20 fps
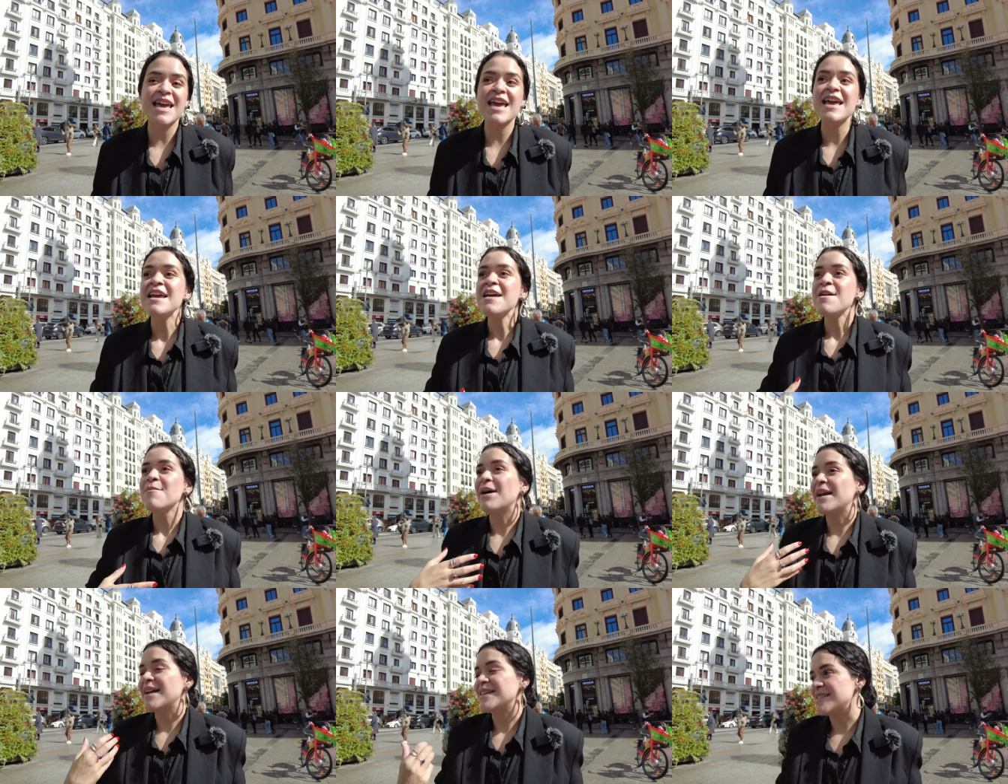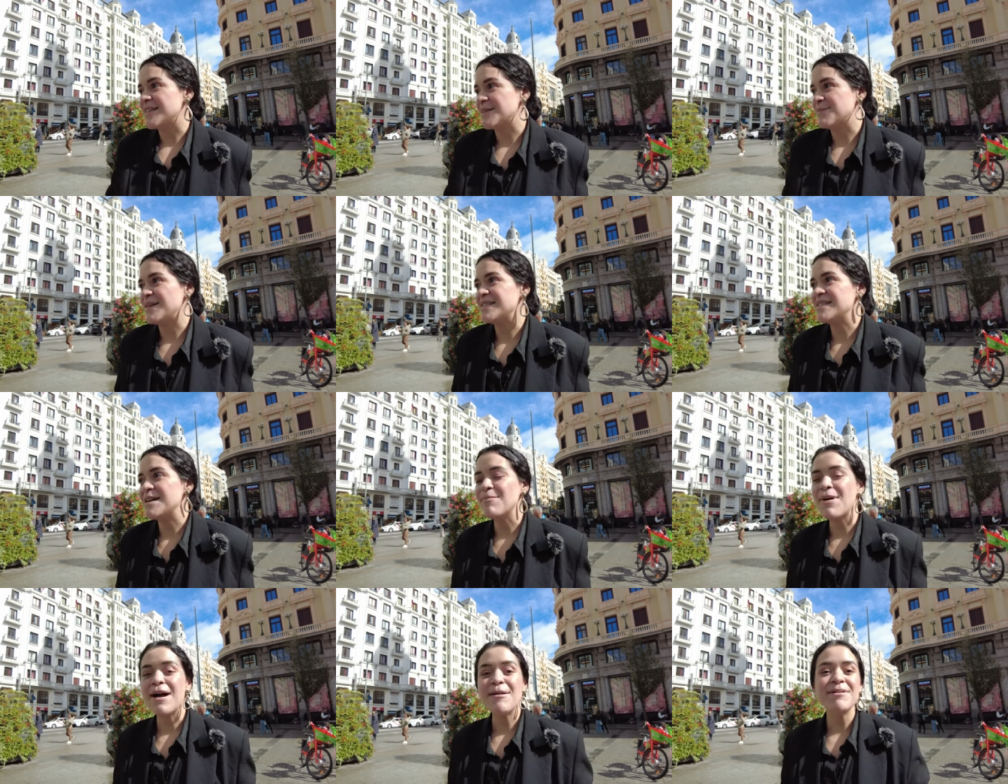que van a ser
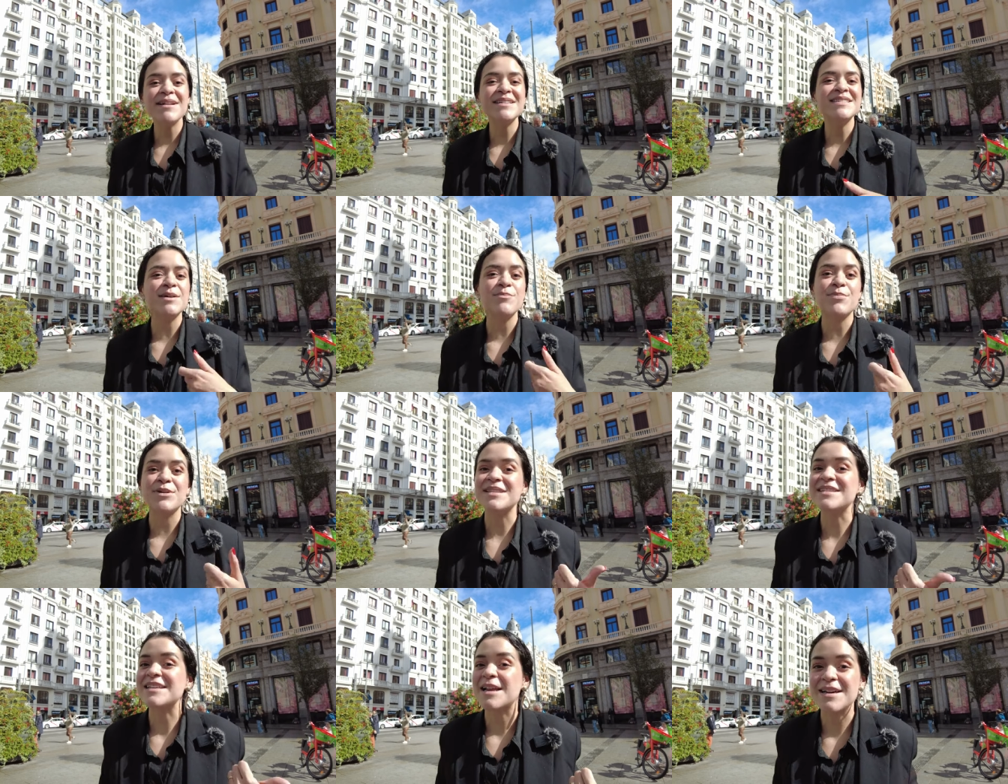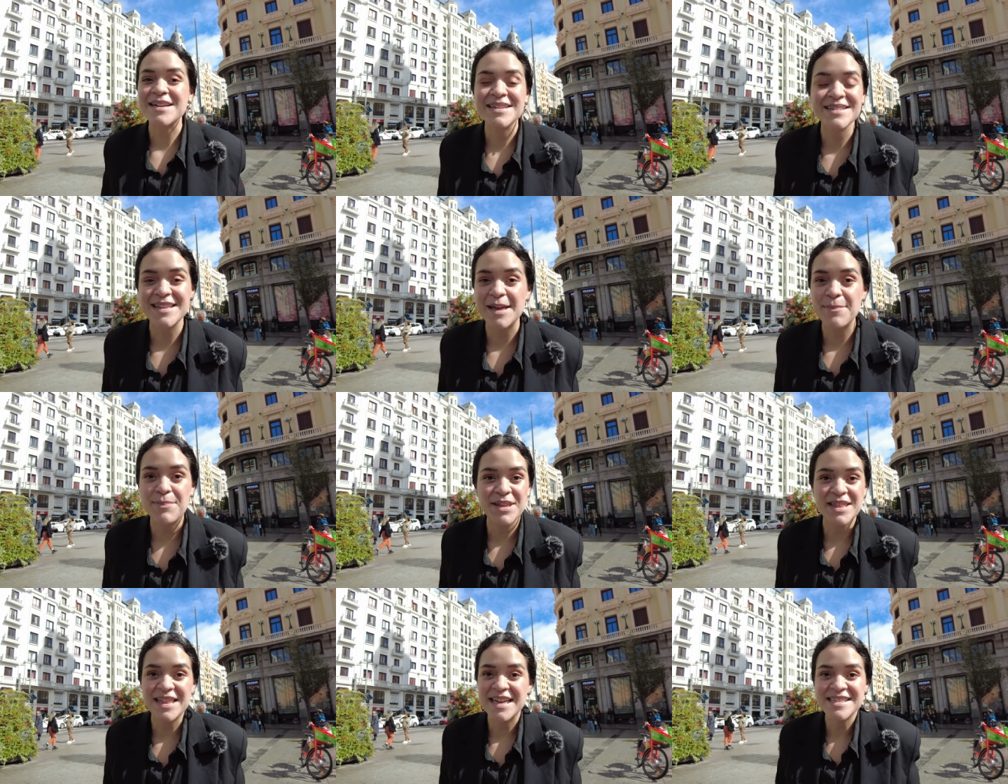más amables, te pueden traer
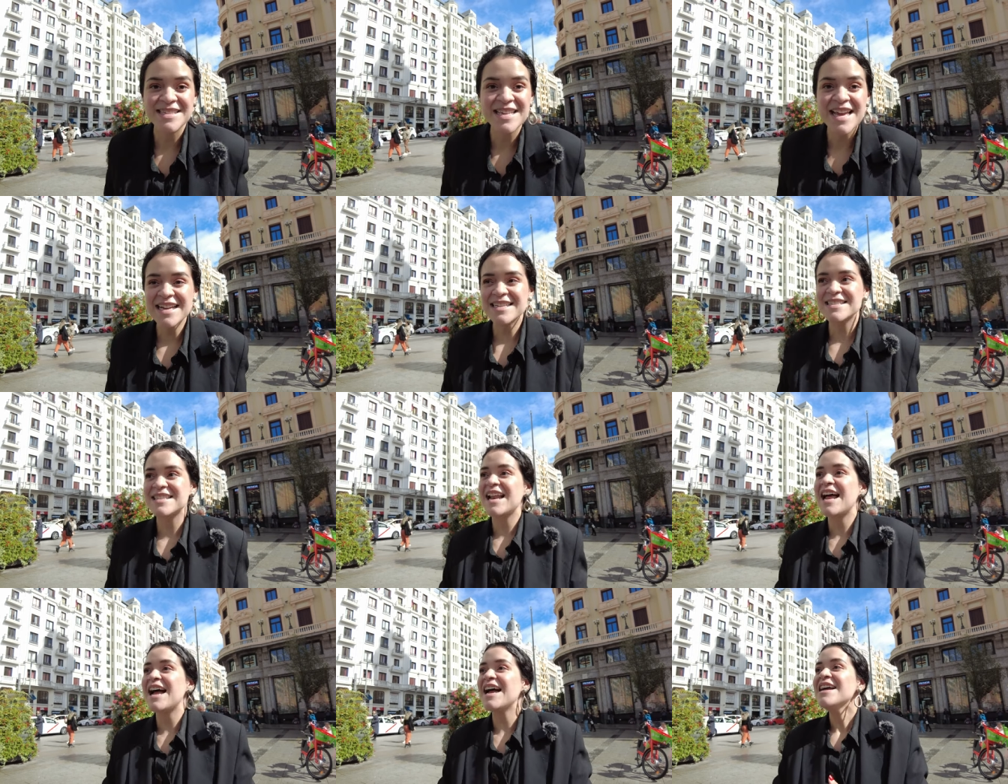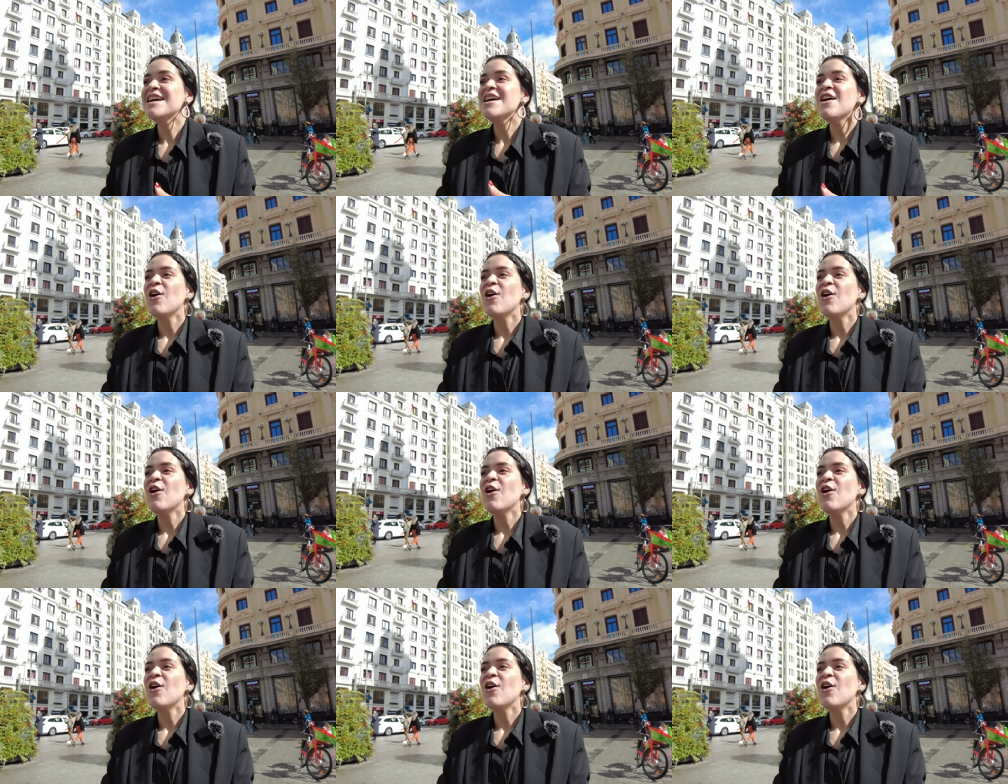tapitas extra